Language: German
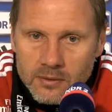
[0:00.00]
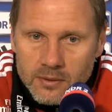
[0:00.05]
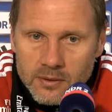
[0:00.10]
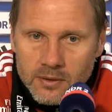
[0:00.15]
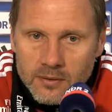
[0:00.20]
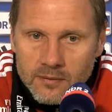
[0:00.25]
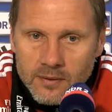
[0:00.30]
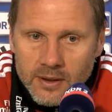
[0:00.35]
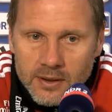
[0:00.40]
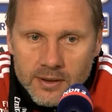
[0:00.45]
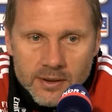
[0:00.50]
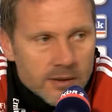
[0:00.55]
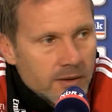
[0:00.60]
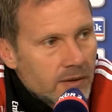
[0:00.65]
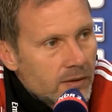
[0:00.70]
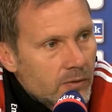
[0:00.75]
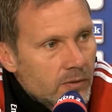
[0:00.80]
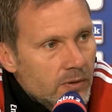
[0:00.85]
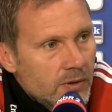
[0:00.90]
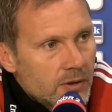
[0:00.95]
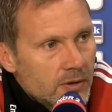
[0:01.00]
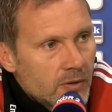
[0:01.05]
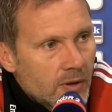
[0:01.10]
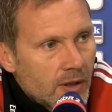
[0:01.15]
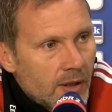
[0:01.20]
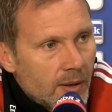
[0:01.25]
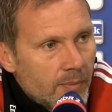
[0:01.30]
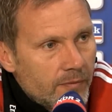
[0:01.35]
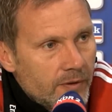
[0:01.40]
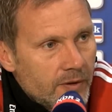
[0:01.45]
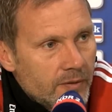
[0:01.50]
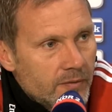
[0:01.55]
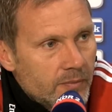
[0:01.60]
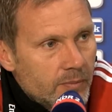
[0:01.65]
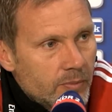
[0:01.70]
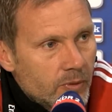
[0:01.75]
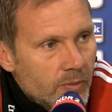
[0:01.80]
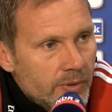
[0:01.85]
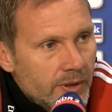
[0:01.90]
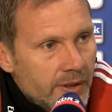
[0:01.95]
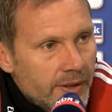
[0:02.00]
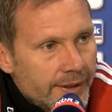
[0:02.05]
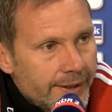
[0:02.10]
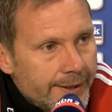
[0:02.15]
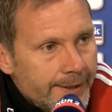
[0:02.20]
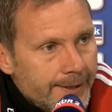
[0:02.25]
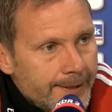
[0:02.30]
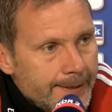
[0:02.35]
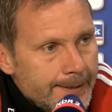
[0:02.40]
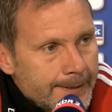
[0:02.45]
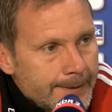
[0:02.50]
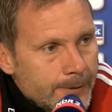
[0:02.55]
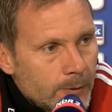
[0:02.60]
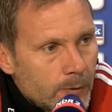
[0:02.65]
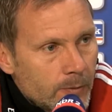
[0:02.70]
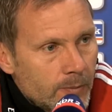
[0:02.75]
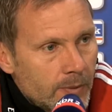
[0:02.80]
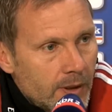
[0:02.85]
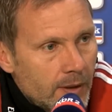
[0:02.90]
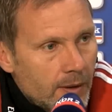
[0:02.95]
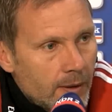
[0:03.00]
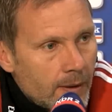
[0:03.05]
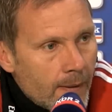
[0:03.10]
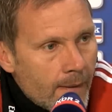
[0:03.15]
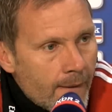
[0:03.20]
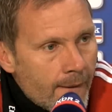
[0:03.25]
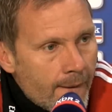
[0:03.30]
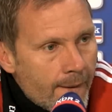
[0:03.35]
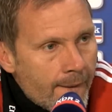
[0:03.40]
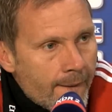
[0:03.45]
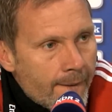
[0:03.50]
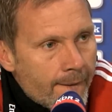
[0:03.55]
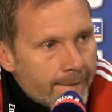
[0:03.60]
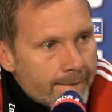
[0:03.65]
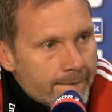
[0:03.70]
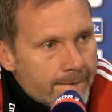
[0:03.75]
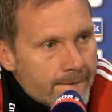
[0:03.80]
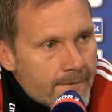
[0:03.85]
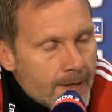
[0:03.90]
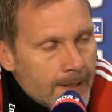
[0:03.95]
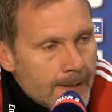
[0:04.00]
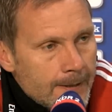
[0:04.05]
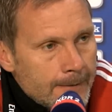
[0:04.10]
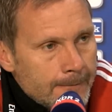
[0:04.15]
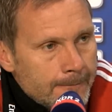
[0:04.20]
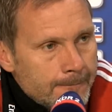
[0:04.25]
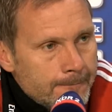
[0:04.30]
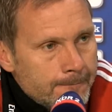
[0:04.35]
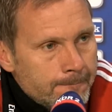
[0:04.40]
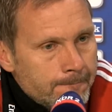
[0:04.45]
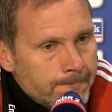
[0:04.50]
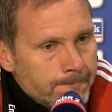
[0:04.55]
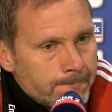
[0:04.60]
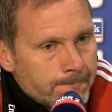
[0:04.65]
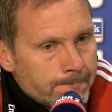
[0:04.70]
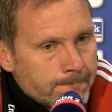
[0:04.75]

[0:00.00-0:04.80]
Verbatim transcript: die warte ich natürlich noch ab. Wir probieren einiges nochmal. Ähm,